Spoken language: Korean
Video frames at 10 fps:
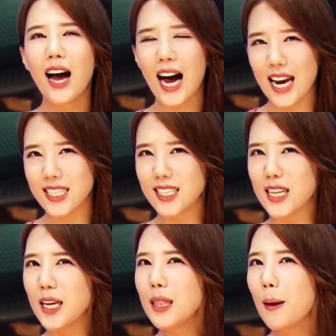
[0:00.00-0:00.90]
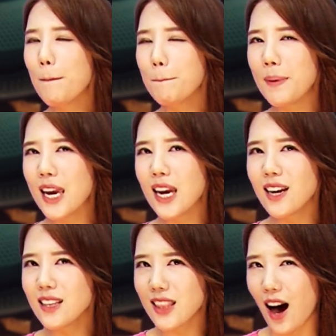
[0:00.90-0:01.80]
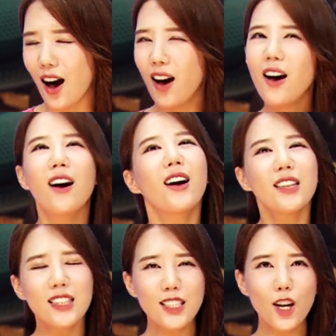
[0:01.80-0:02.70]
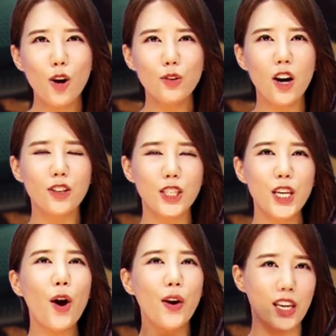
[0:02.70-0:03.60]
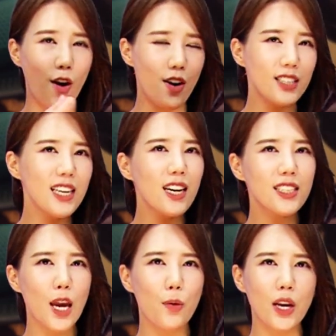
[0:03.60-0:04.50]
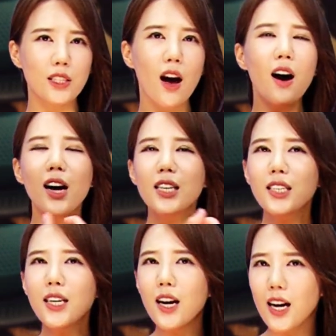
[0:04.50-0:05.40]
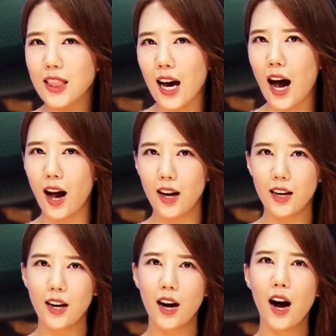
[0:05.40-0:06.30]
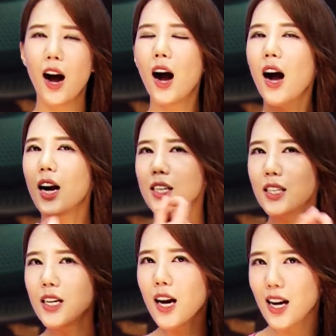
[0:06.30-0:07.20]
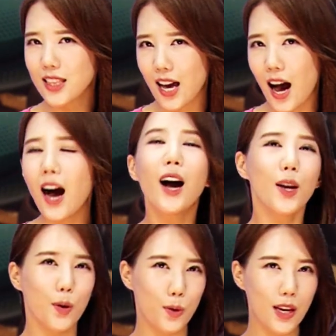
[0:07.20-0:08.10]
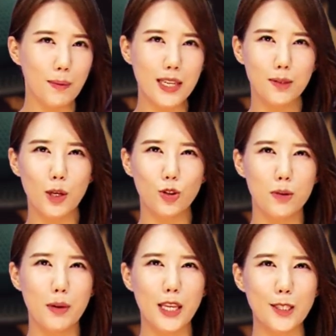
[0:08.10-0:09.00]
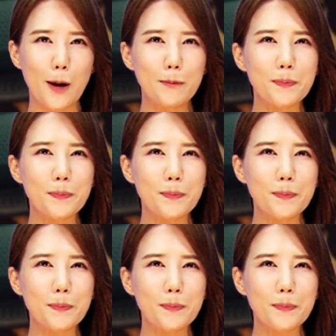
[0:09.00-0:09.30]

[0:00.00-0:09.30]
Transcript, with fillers: 아이스는 삥다 뜨거운 거는요 열자를 사용해서 르다 르다 요렇게 말씀해 주시면 되죠.